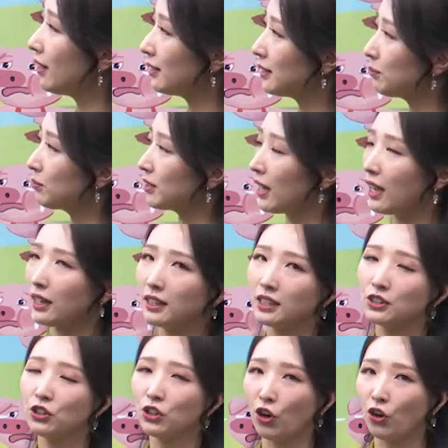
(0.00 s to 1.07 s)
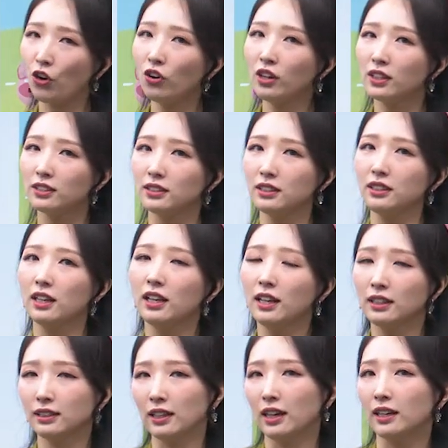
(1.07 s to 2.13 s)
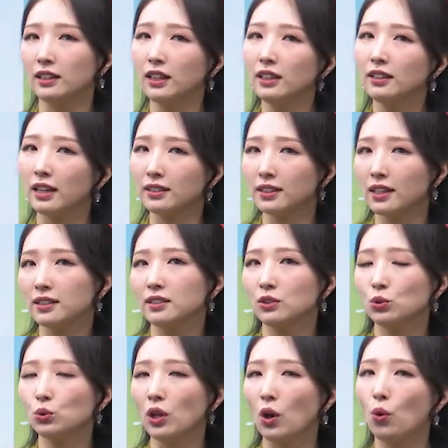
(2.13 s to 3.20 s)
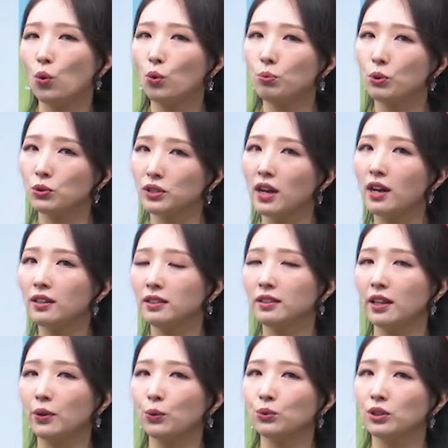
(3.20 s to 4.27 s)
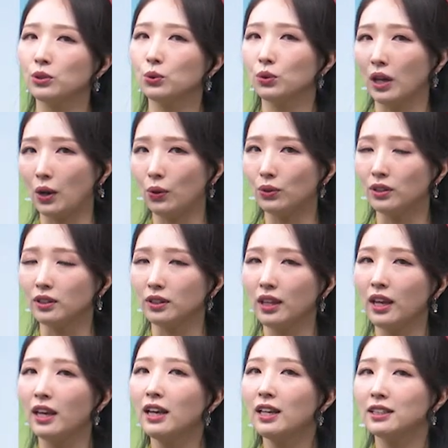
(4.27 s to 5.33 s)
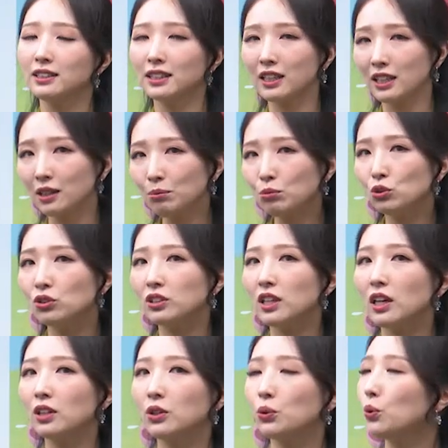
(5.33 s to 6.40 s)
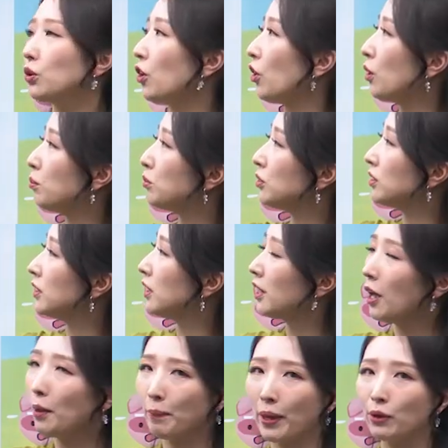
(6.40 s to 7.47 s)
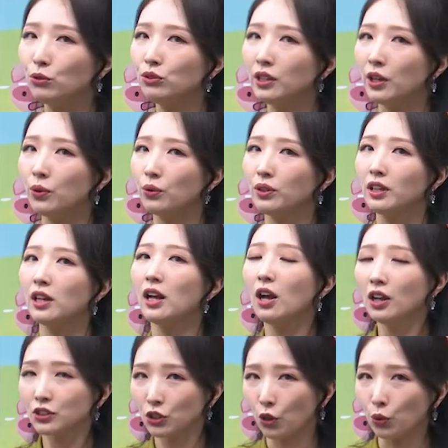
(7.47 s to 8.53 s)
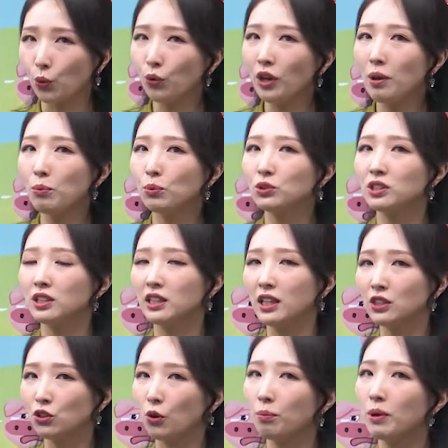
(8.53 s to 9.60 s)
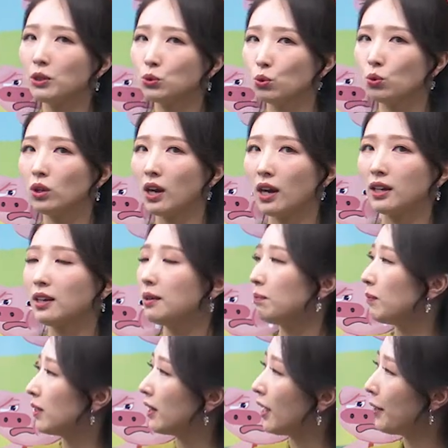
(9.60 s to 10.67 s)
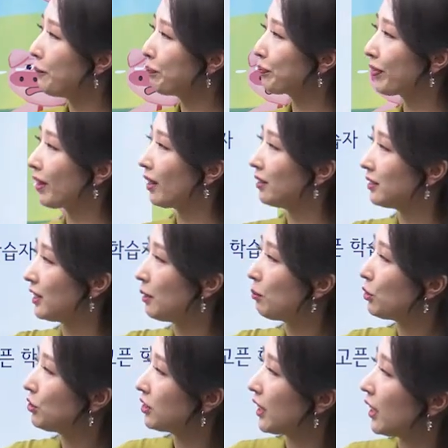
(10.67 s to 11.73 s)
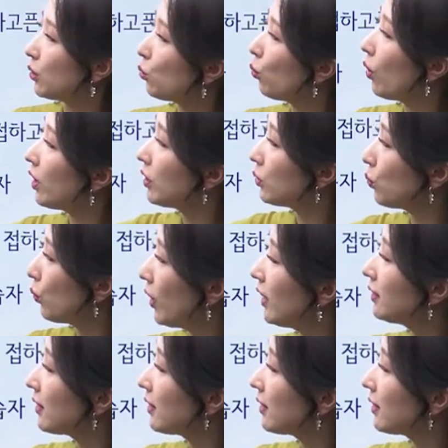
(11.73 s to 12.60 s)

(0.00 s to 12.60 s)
학습자. 그래서 여러 가지 그 안에 대사들도 나오고 묘사하는 내용들도 나오는데 이제 긴 문장으로 여러분들 배운 내용을 적용해 보시기에 정말 좋은 강의입니다. 세 번째, 동화를 통해